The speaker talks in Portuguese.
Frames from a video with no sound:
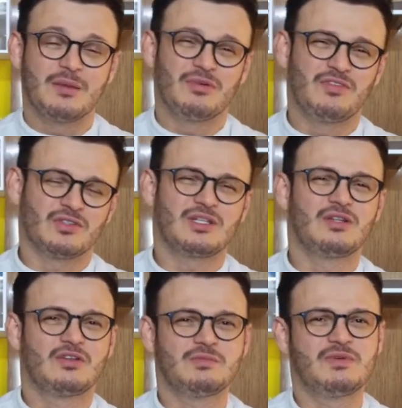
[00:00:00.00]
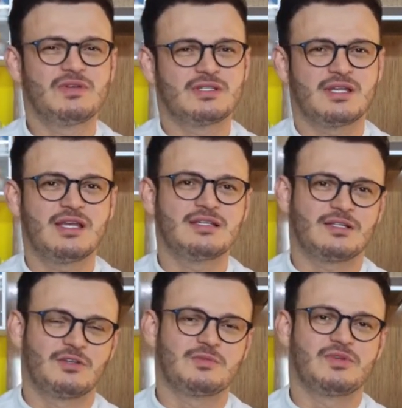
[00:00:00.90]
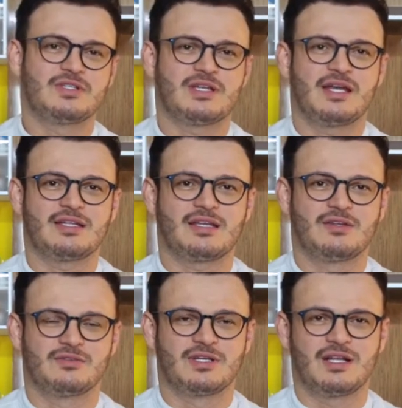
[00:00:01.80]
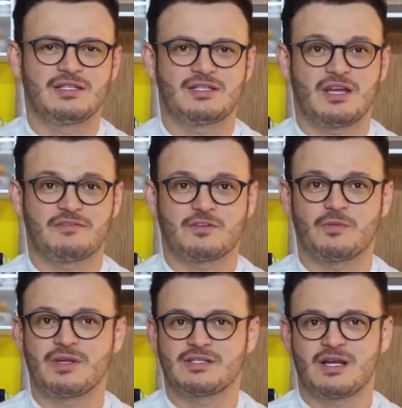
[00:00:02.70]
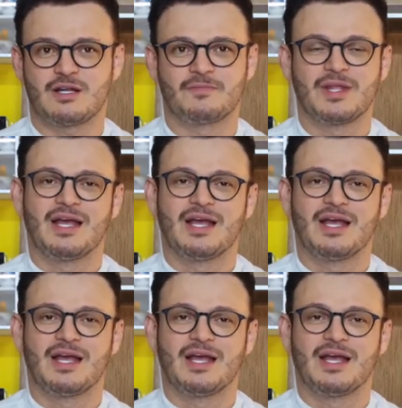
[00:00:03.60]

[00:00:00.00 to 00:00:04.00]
Por volta de 2006 a 2007 que os grandes chefs começaram